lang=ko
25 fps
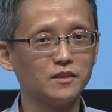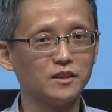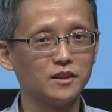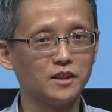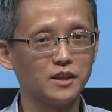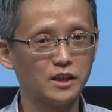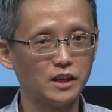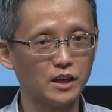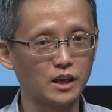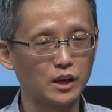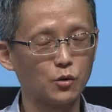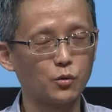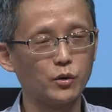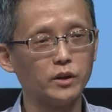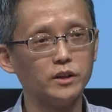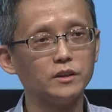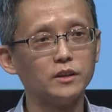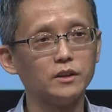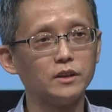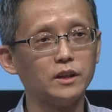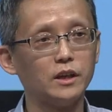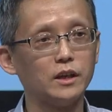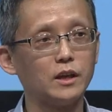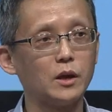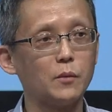기하라고
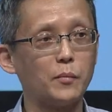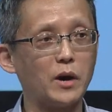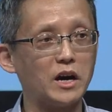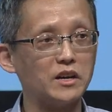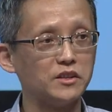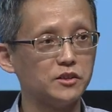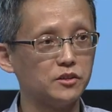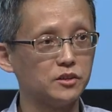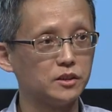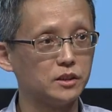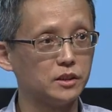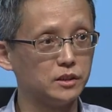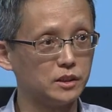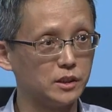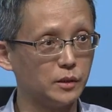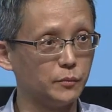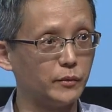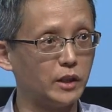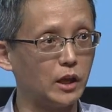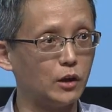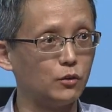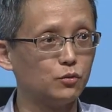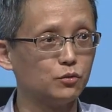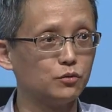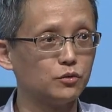했는데 이게 방정식이 지금
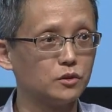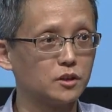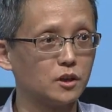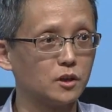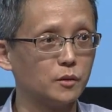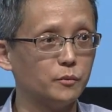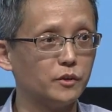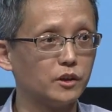대수처럼